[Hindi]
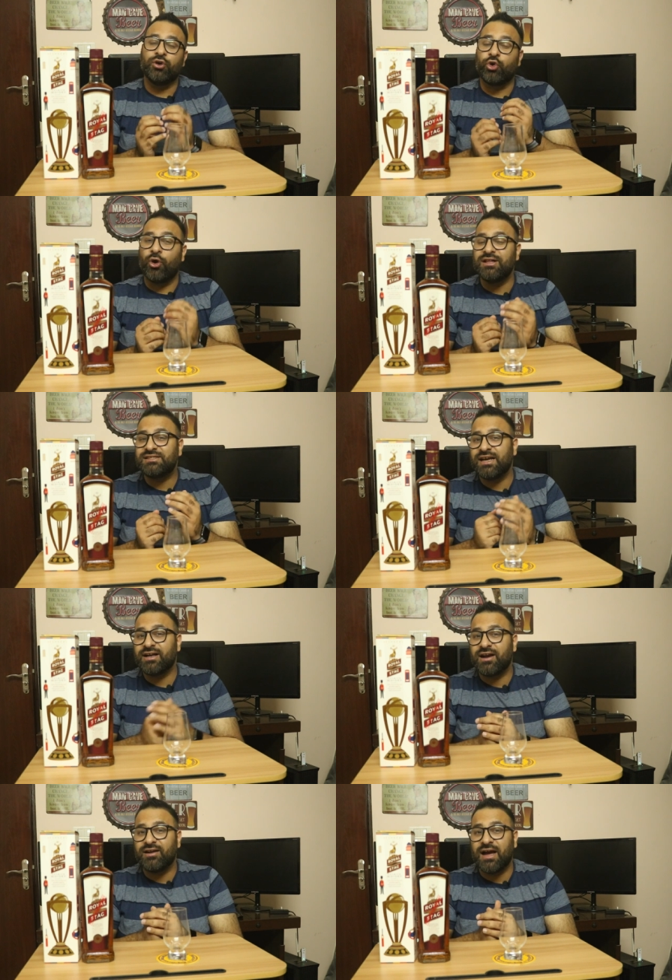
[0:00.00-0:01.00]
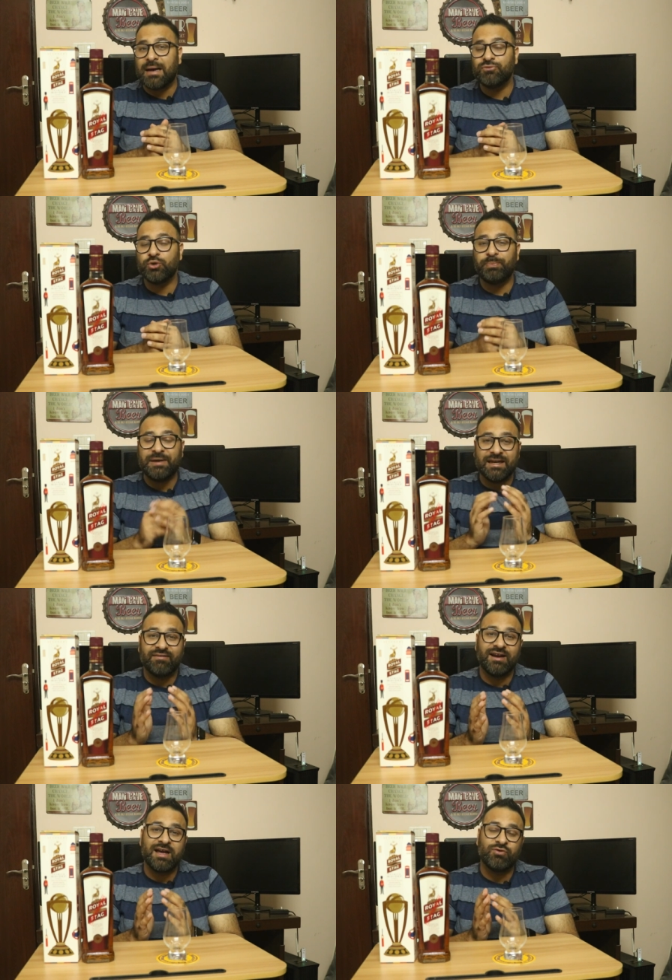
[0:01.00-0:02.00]
रॉयल स्टैक का नाम जो पीने
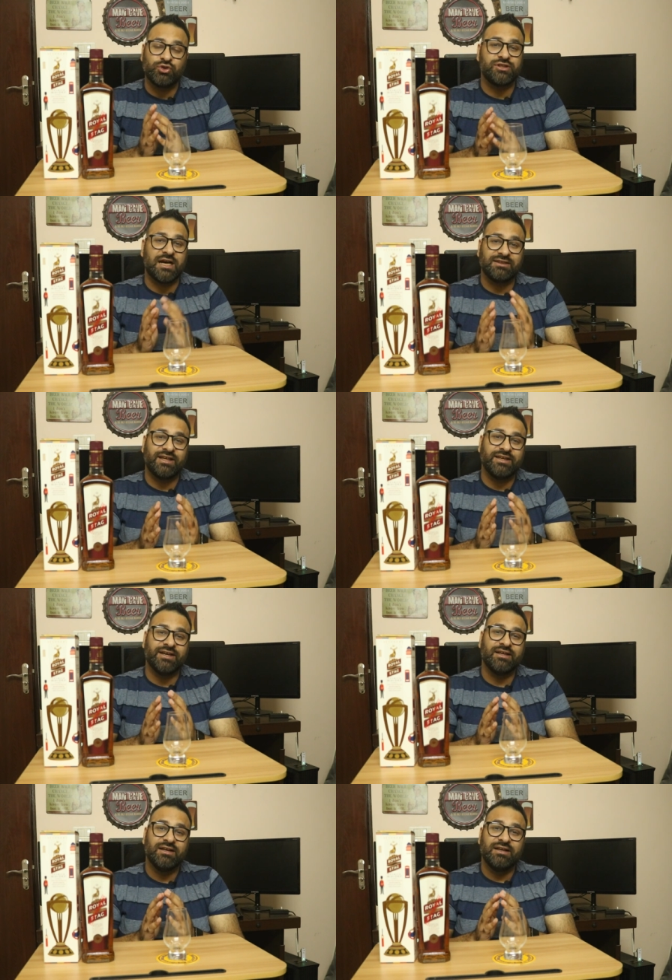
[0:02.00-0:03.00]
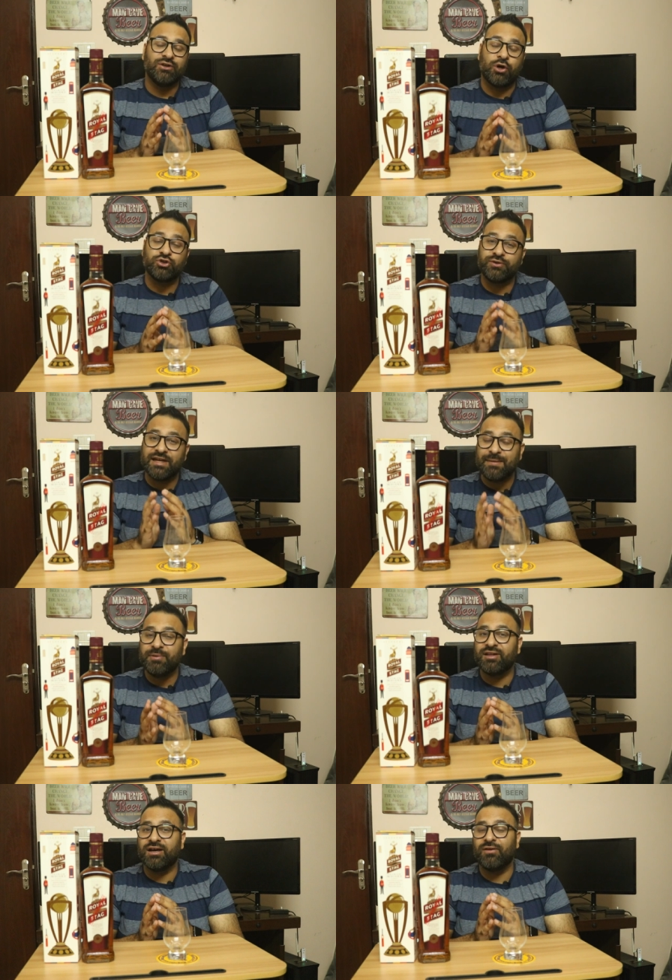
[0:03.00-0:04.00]
वाला है वो तो जानता ही है और जो नहीं
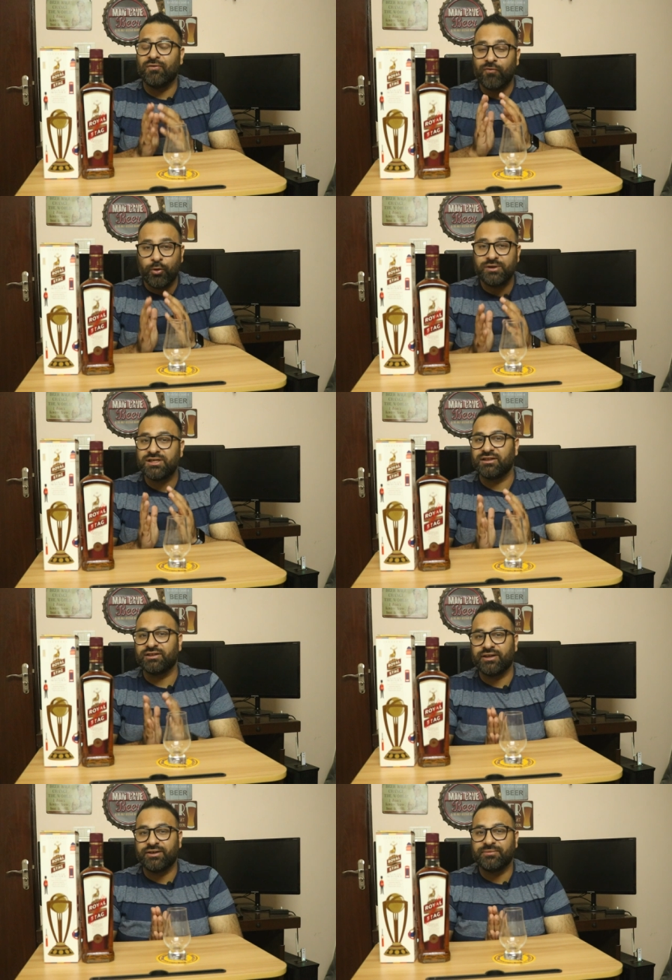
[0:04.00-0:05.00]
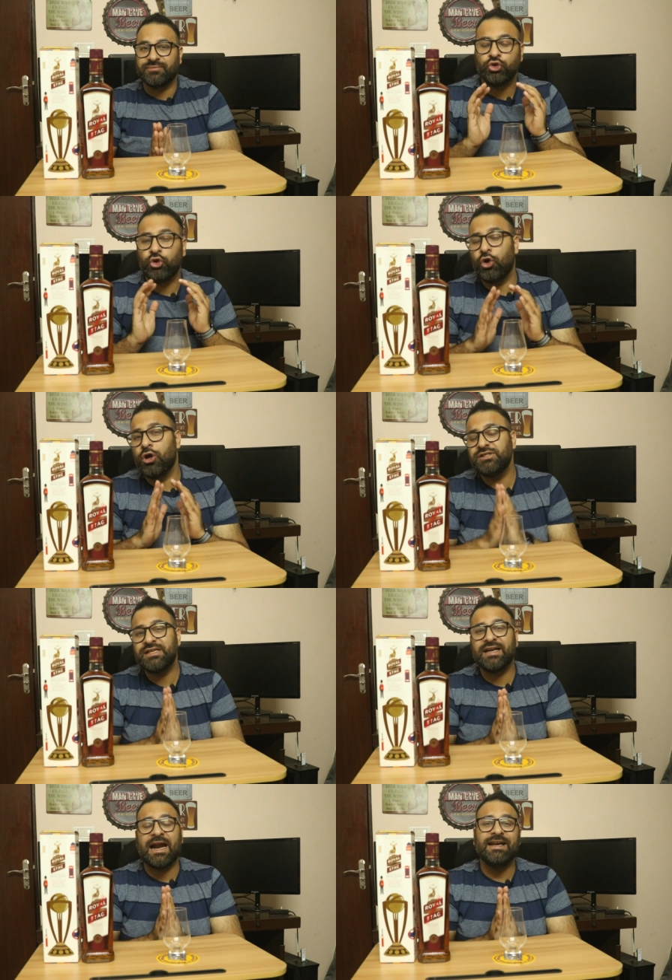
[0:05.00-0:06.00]
पीता वो भी जानता है तो
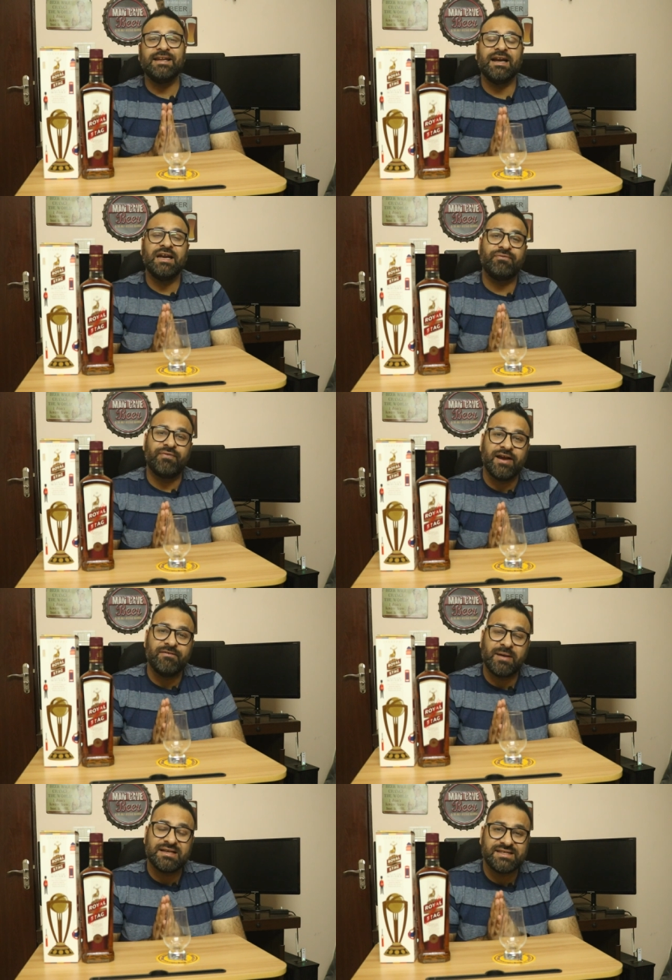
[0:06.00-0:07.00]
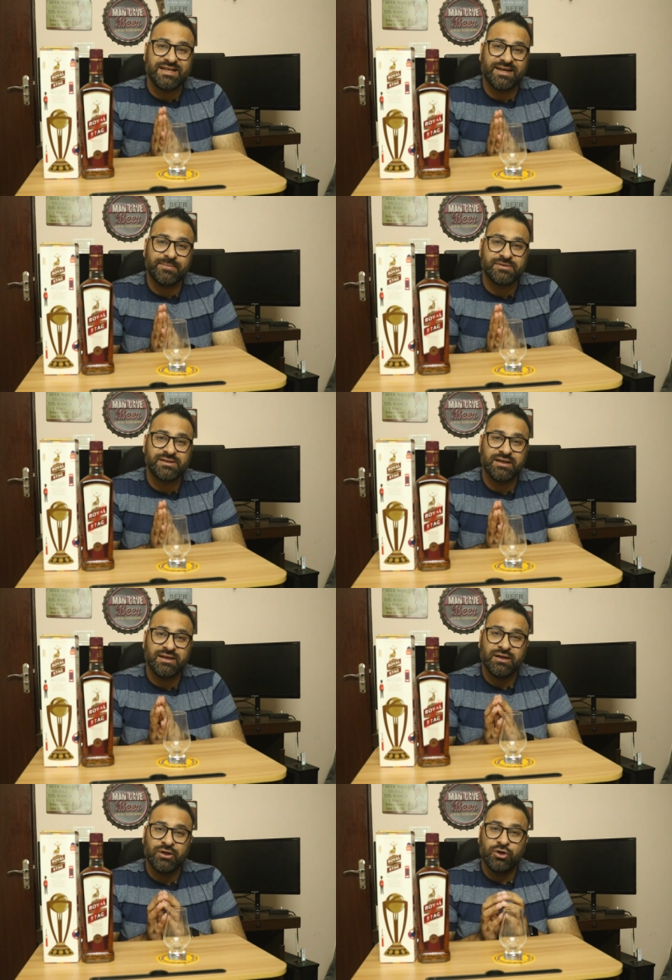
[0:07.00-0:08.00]
लॉन्च इन 1995 बाय सीग्रम्स
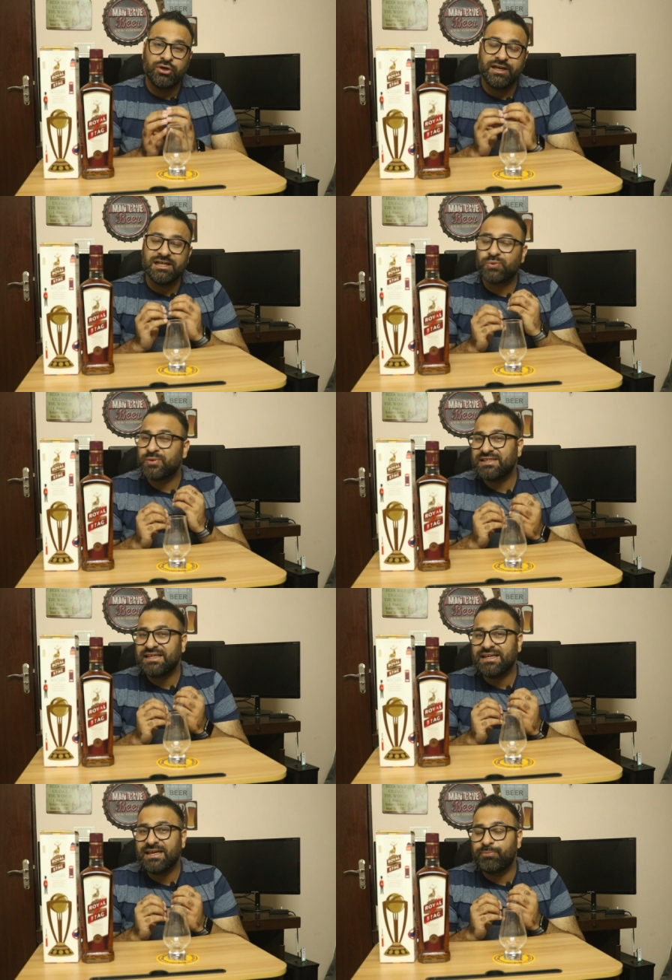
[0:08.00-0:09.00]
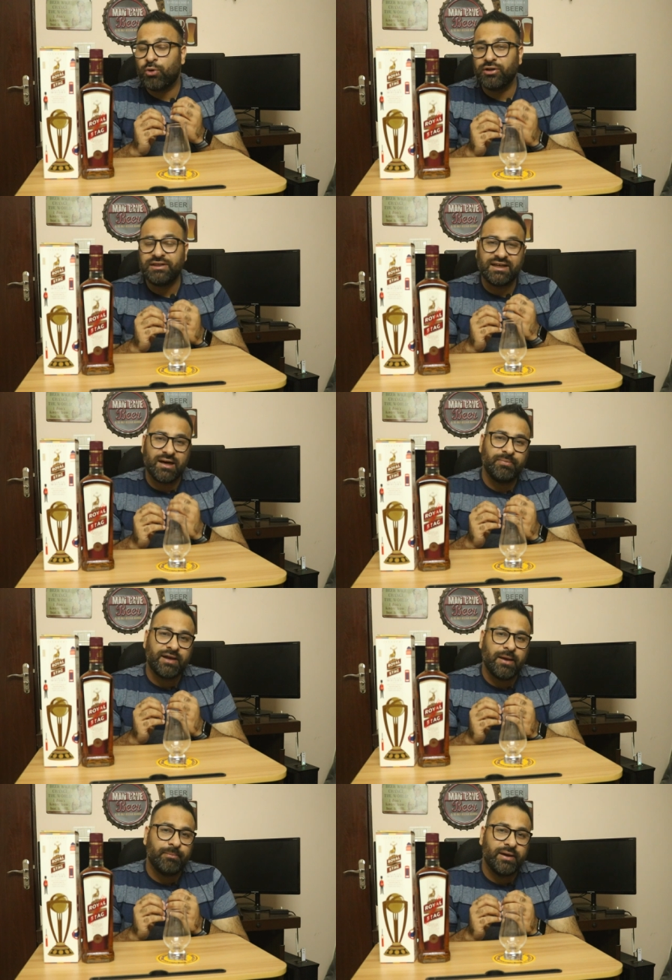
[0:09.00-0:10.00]
इस विस्की ने बहुत ही कम
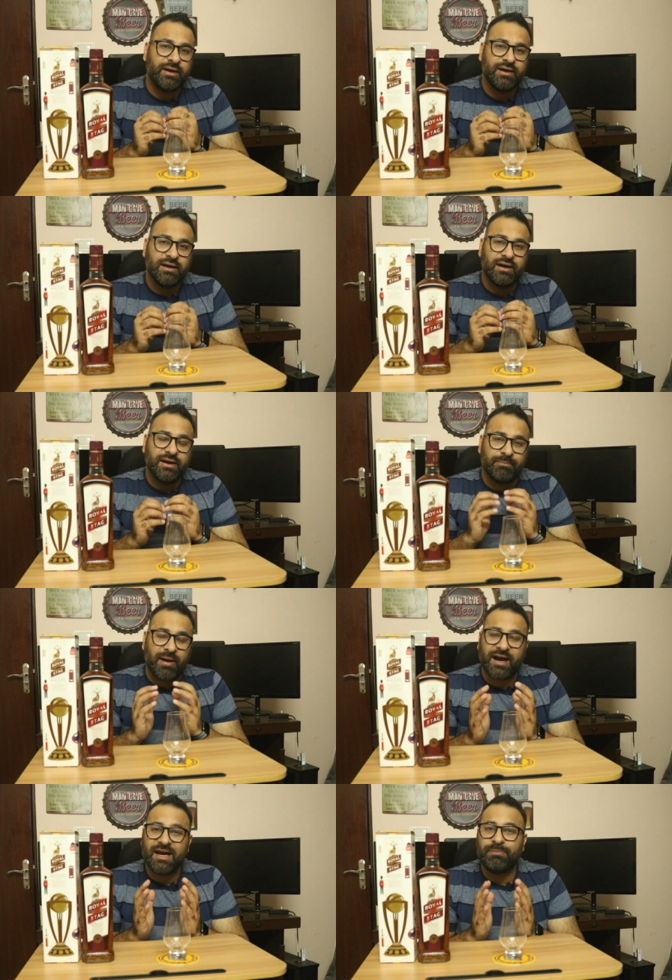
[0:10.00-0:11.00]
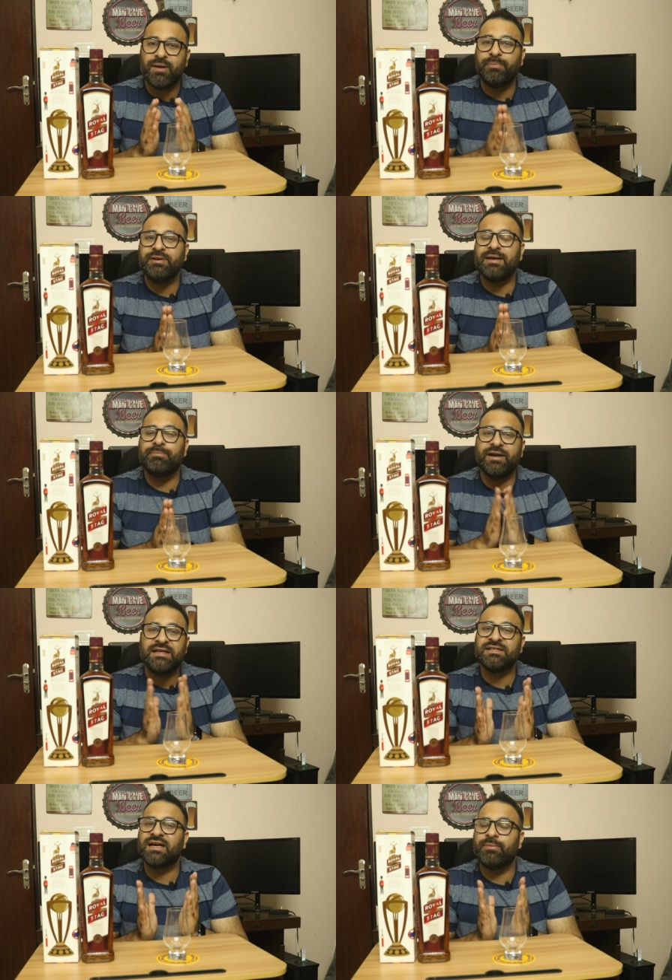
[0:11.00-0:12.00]
टाइम में मार्केट में अपनी एक
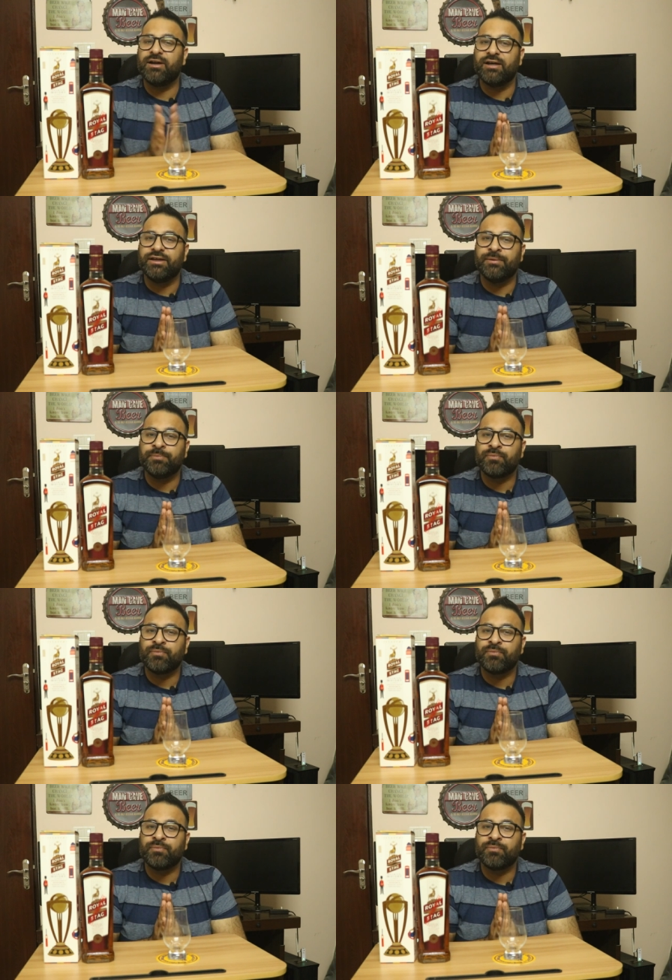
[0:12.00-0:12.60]
बड़ी जगह बना ली